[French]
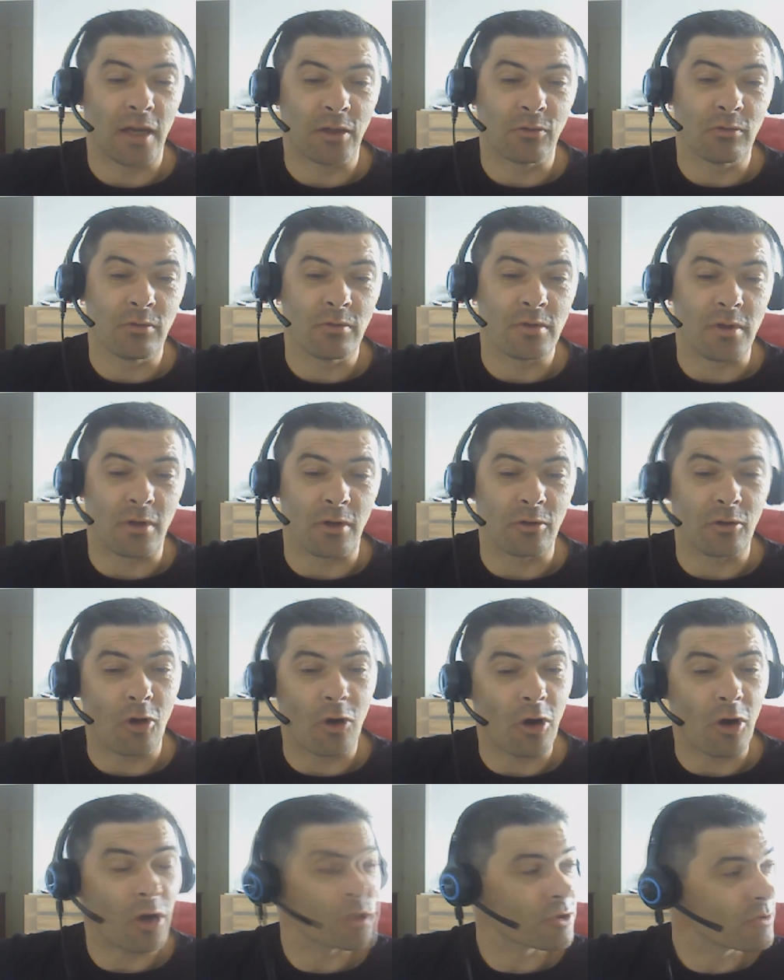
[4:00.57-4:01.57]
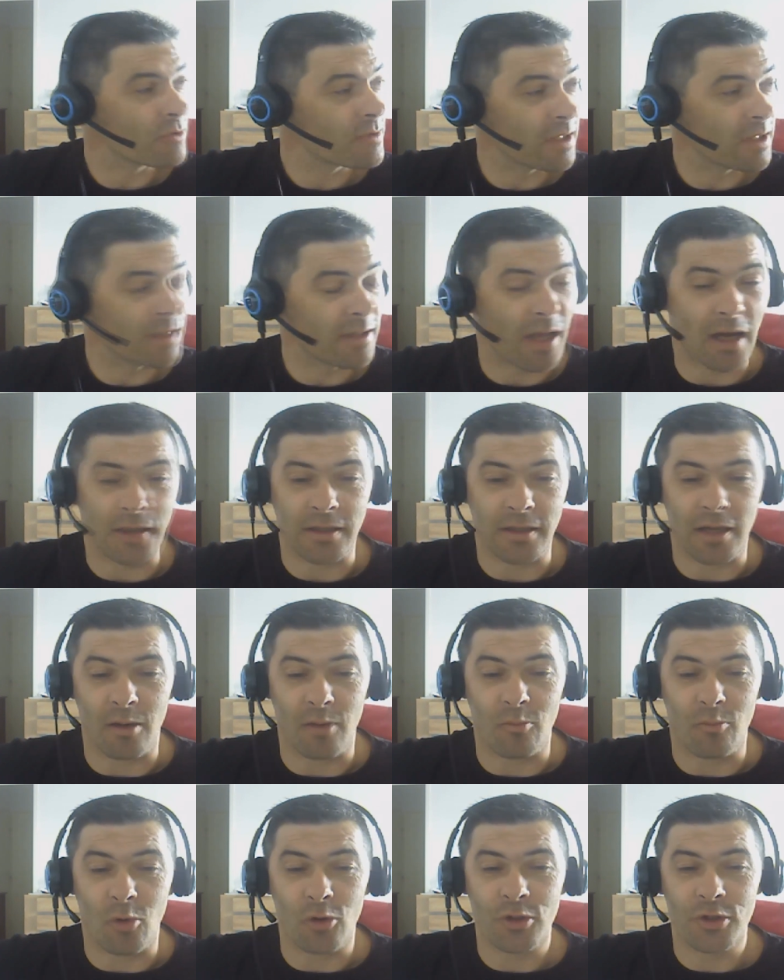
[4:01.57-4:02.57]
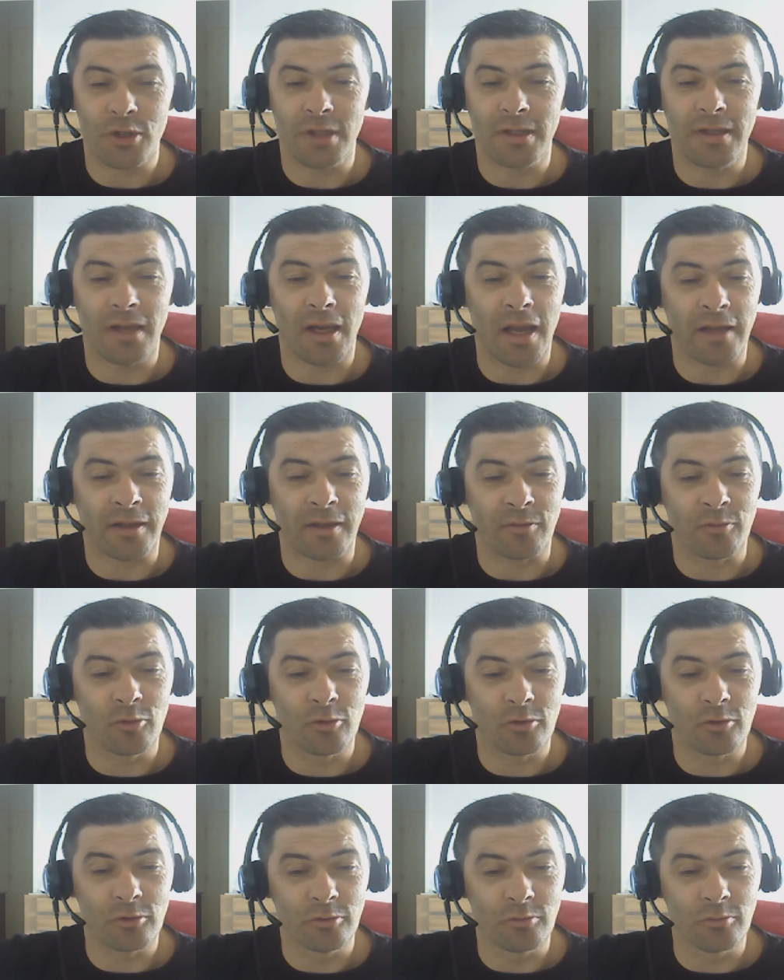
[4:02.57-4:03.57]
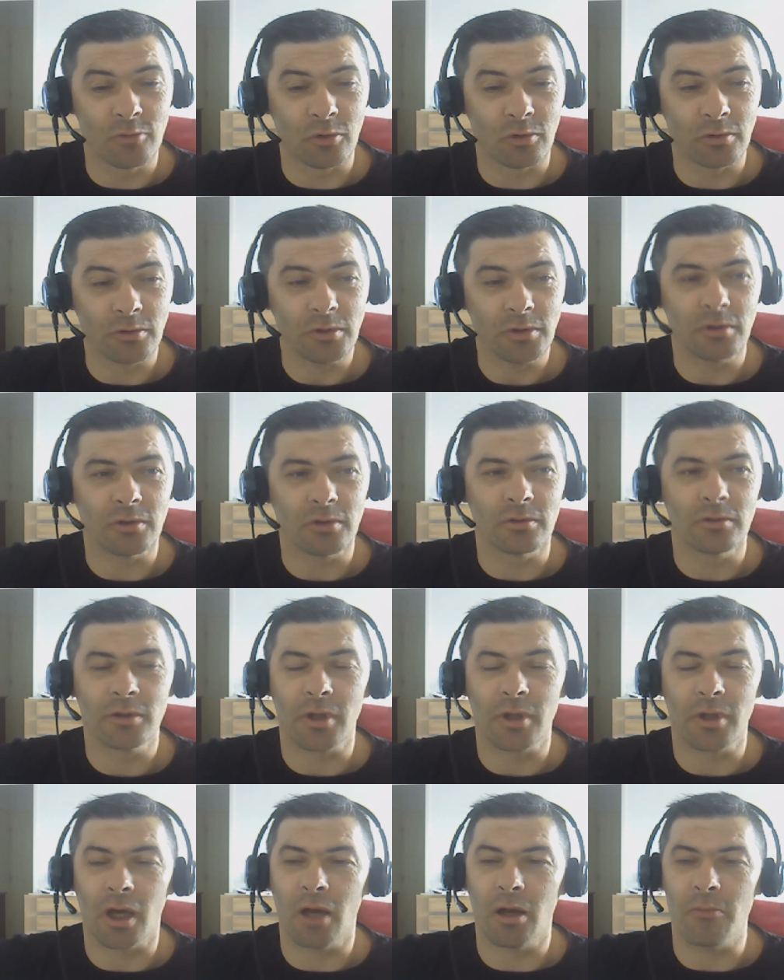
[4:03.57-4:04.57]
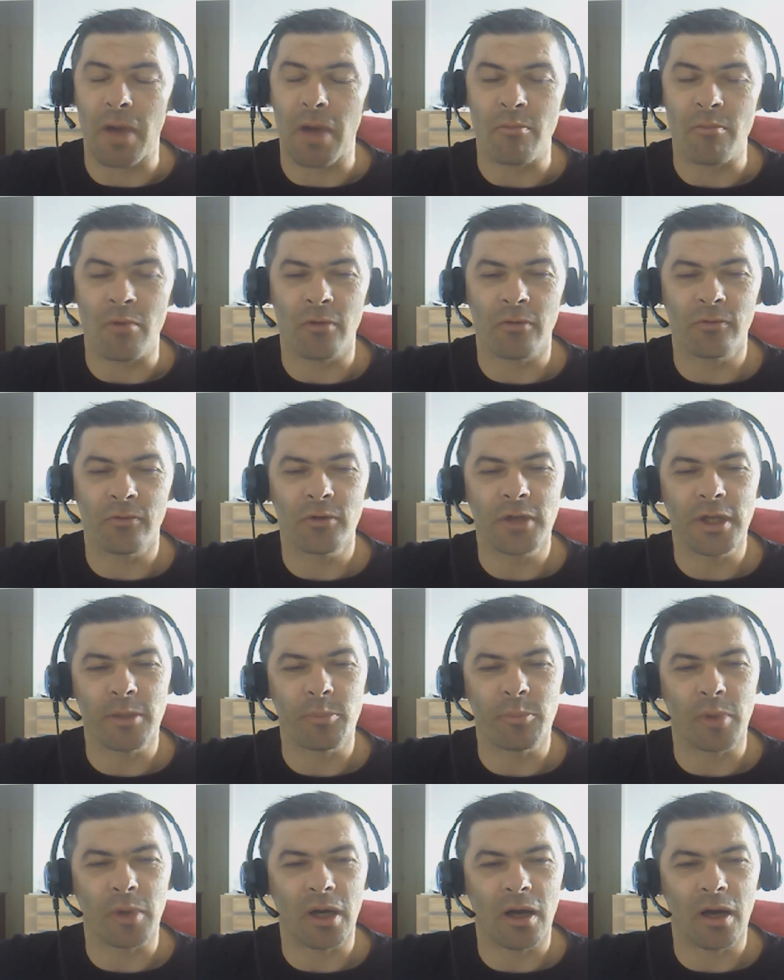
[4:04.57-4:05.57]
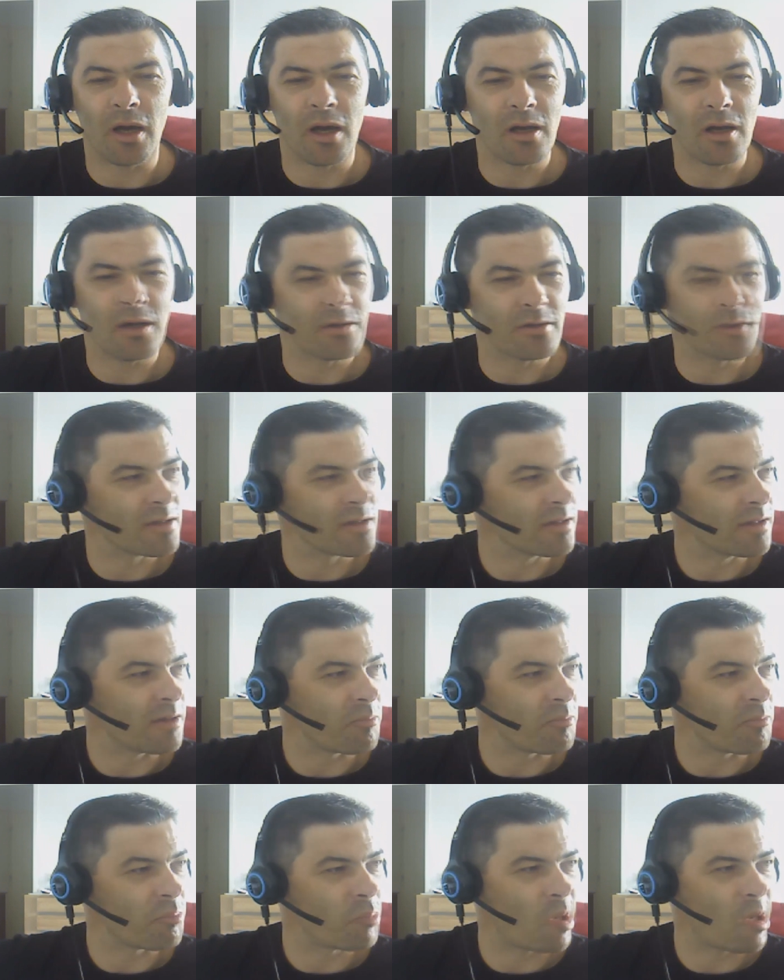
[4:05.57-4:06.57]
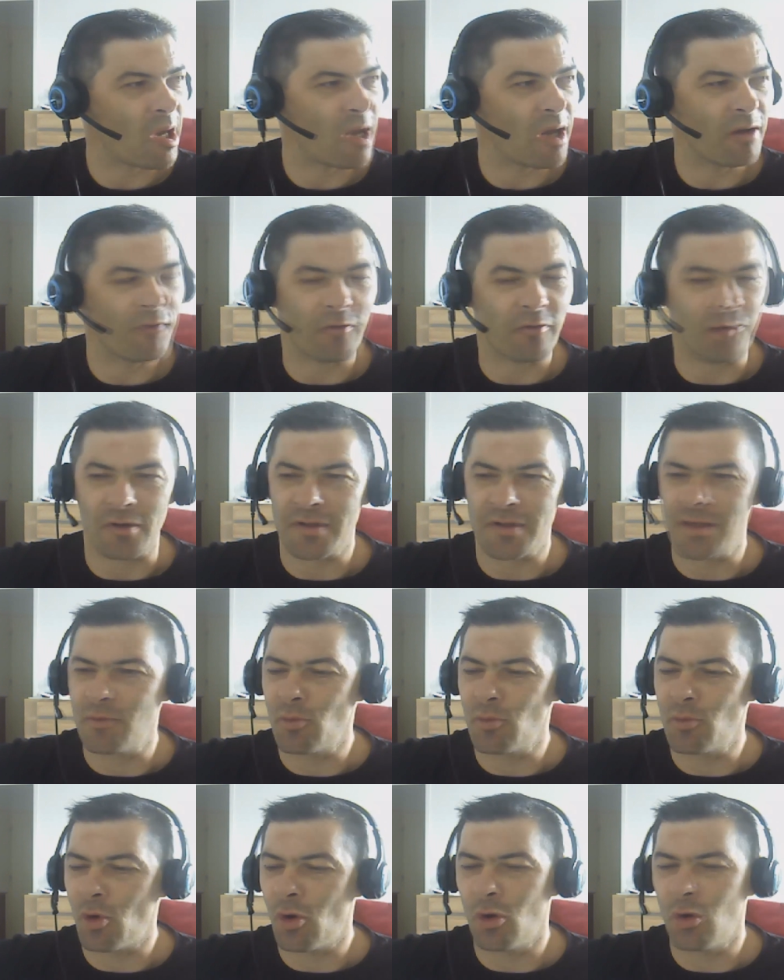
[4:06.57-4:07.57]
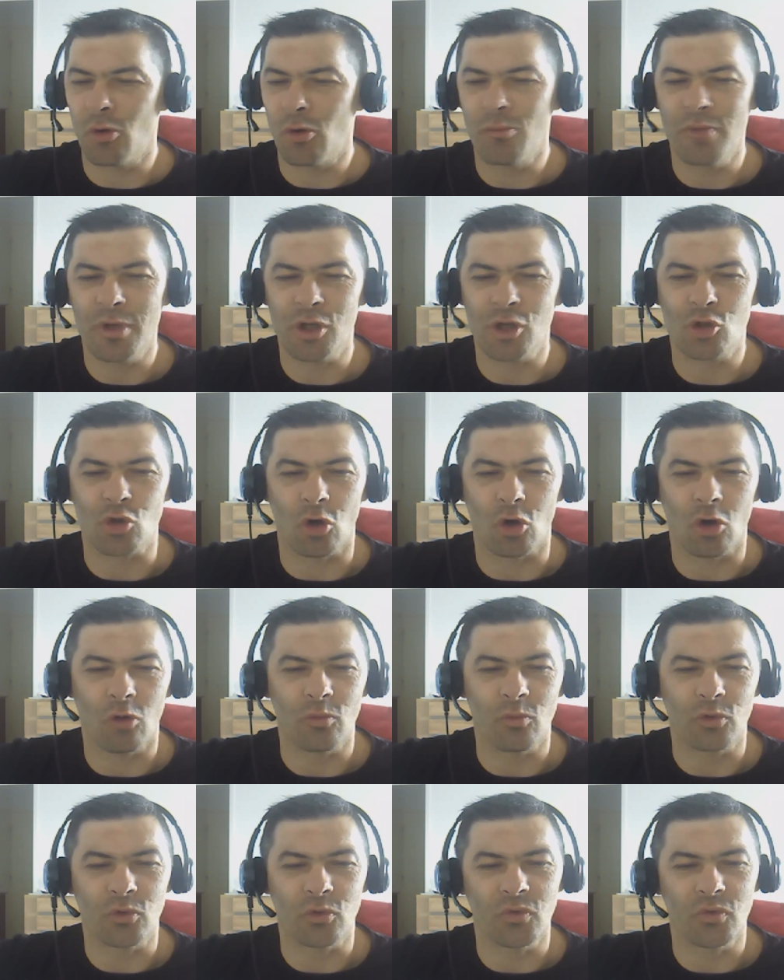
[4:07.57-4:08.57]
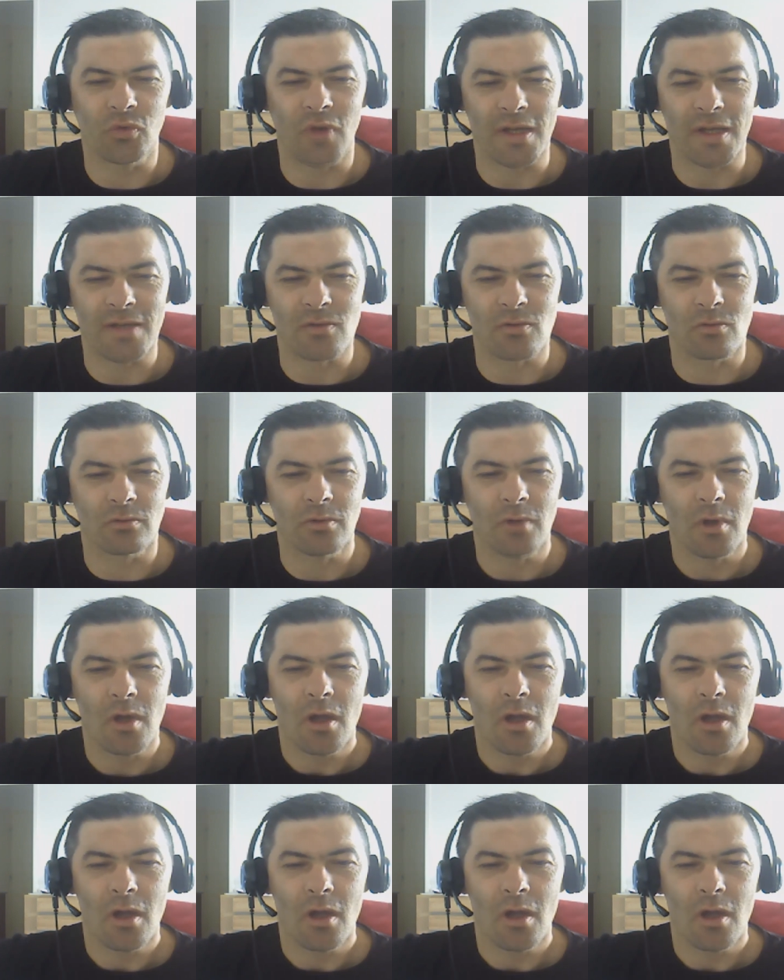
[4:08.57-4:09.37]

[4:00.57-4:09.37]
à tous encore. Je sais que dernièrement j'ai délai beaucoup de monde, donc euh, bah m'en veuillez pas. C'était forcément euh, méchant, mais de toute façon,